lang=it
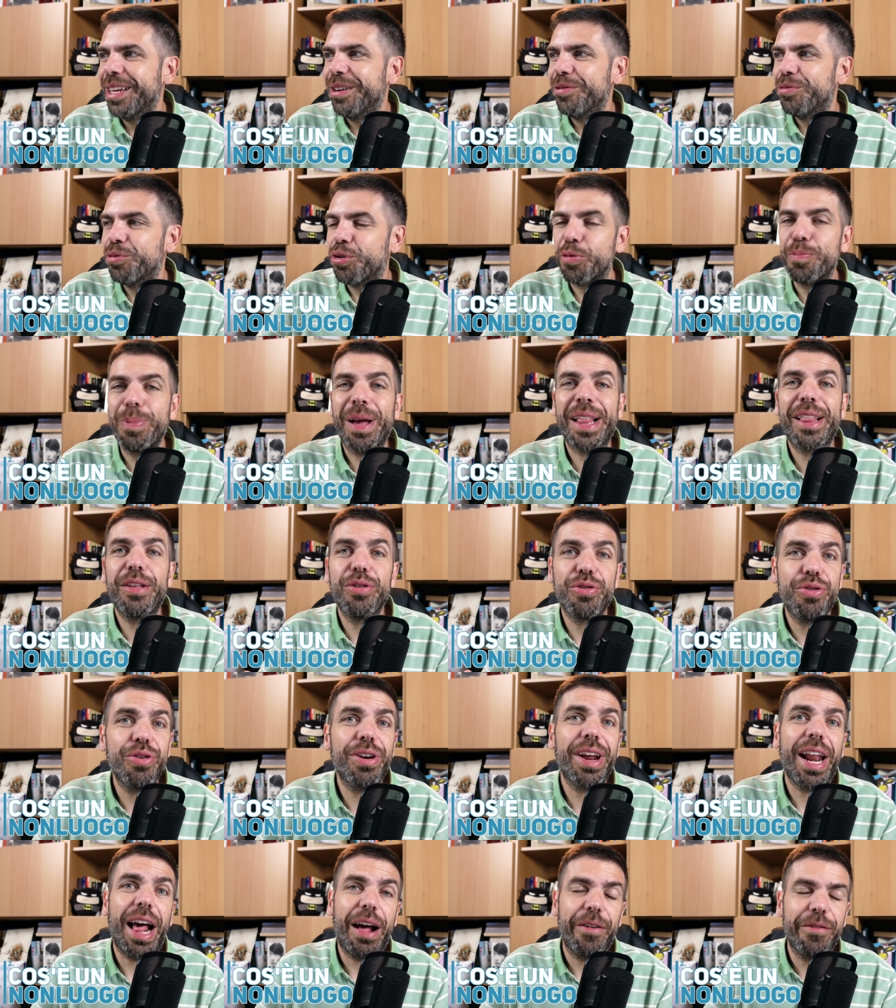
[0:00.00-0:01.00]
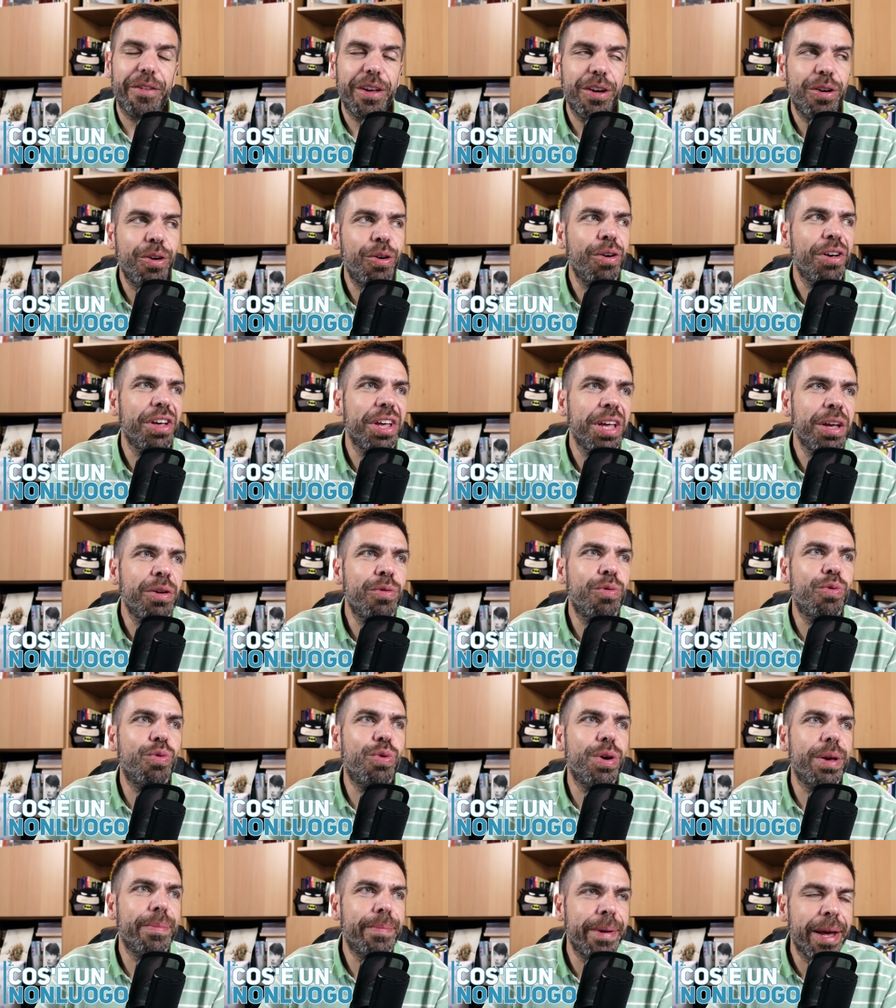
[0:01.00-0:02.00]
uno spazio geografico in
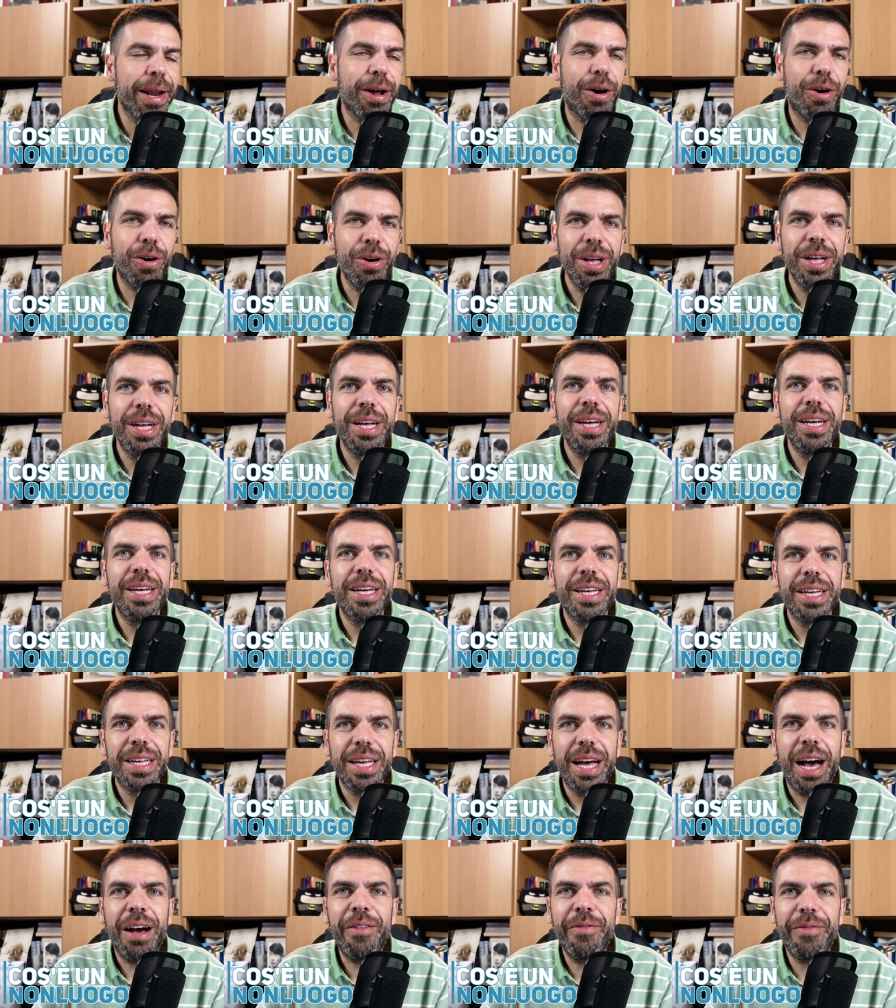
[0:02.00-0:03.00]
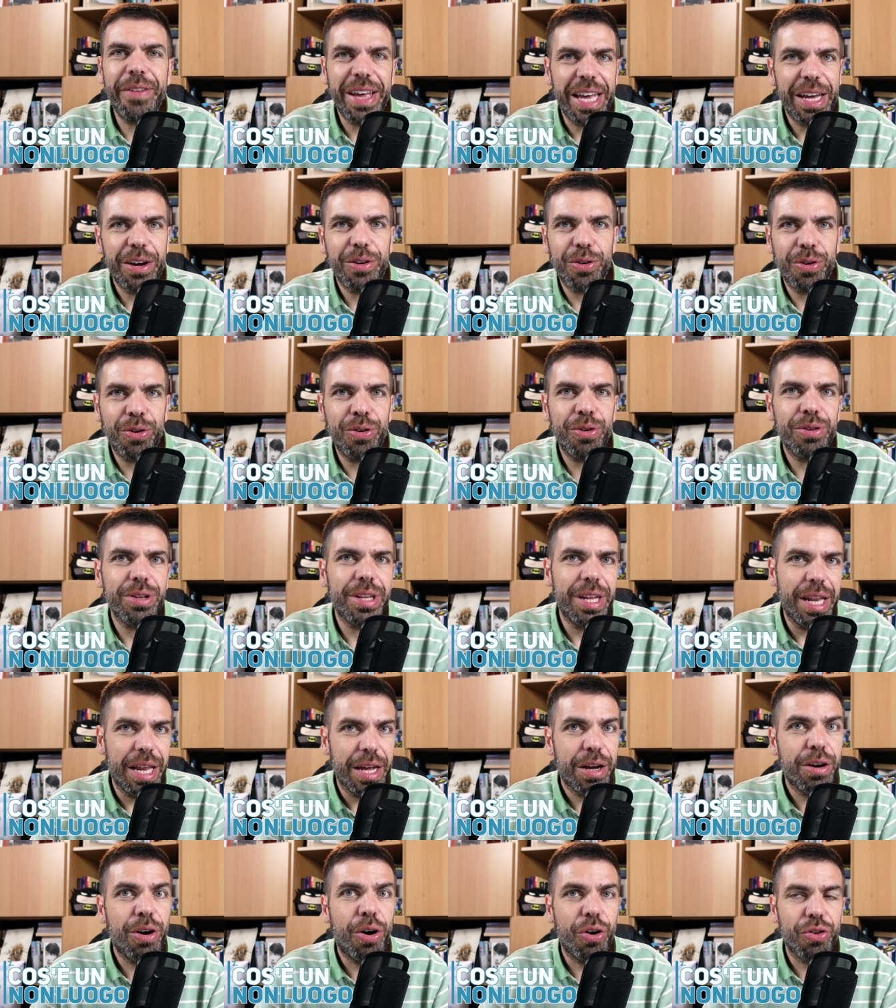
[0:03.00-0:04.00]
cui però avvengono
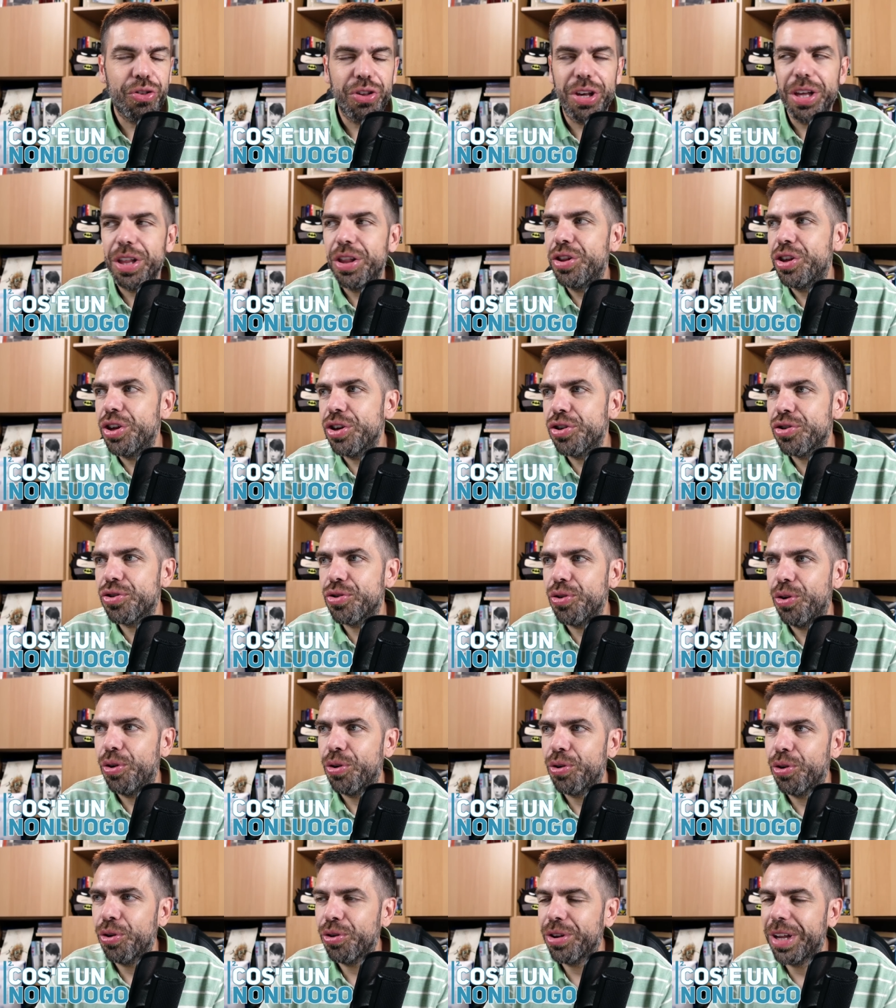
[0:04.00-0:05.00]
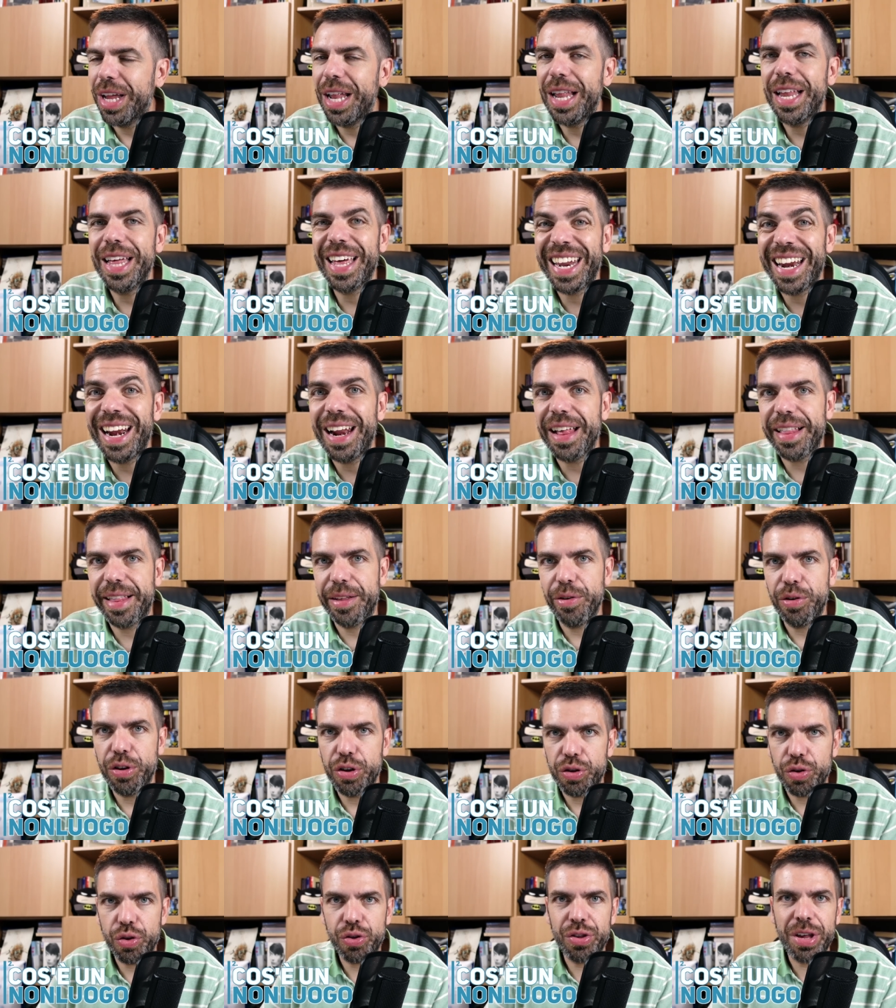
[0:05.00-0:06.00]
delle cose, ci sono delle
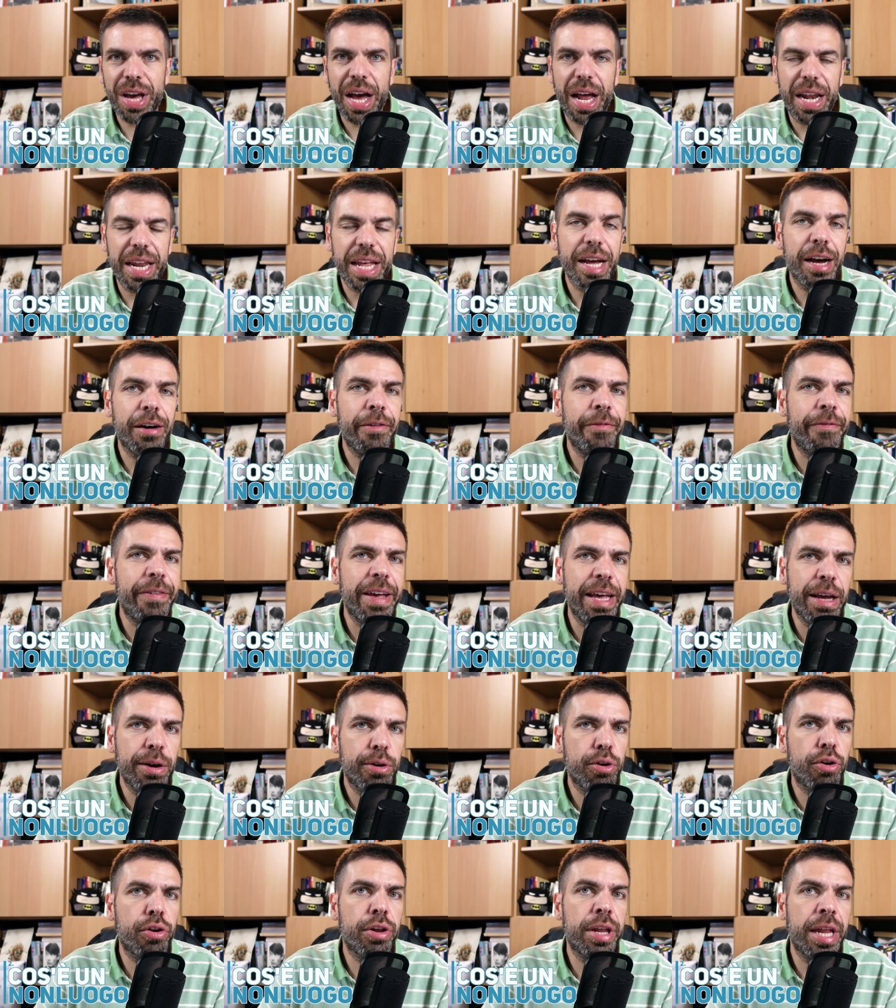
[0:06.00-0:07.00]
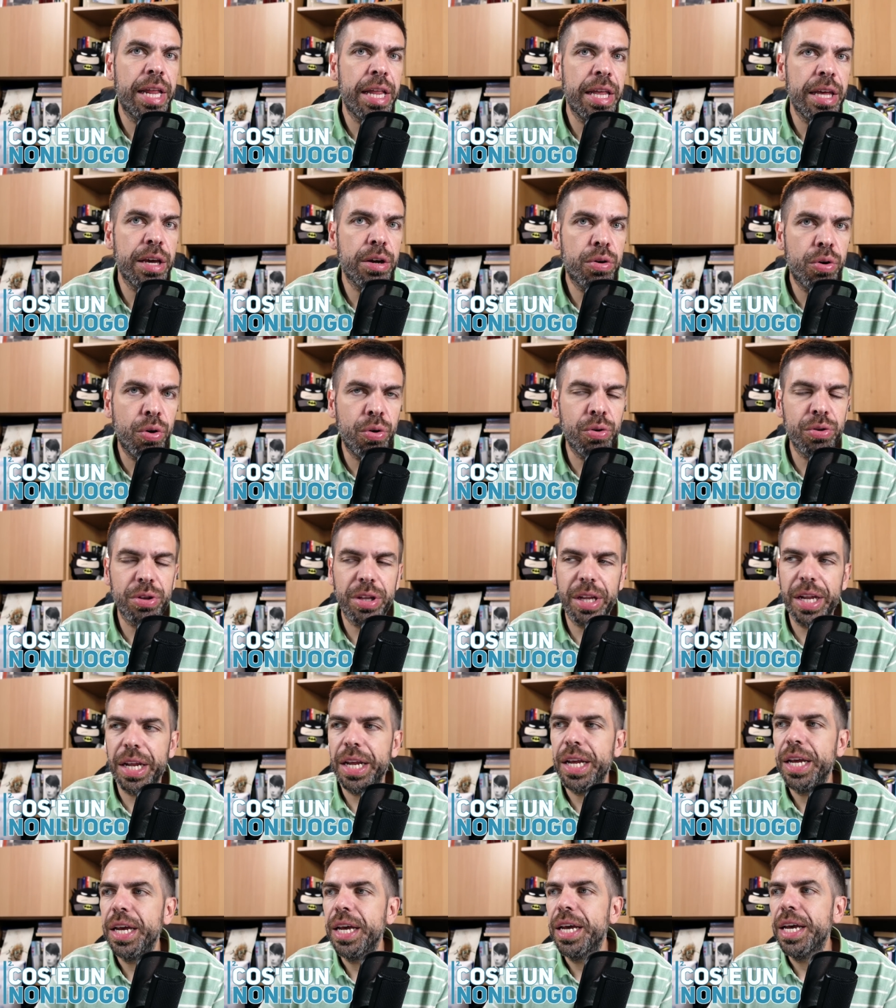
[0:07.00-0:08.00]
relazioni sociali, avvengono degli incontri